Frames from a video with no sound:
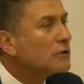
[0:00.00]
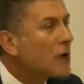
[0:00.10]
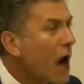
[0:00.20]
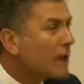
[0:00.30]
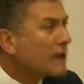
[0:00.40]

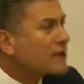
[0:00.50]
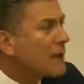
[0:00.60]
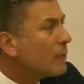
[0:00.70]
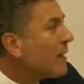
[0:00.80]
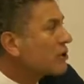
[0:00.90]

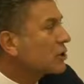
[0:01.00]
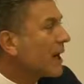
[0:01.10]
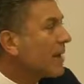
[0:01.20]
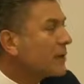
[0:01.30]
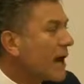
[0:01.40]
Sadece bu beş
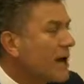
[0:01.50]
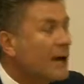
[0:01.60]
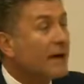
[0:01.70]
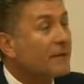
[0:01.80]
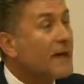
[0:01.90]

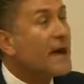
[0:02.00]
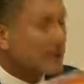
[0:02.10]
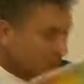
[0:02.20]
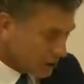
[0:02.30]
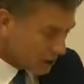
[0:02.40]
kalemde ne
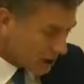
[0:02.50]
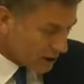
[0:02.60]
yazık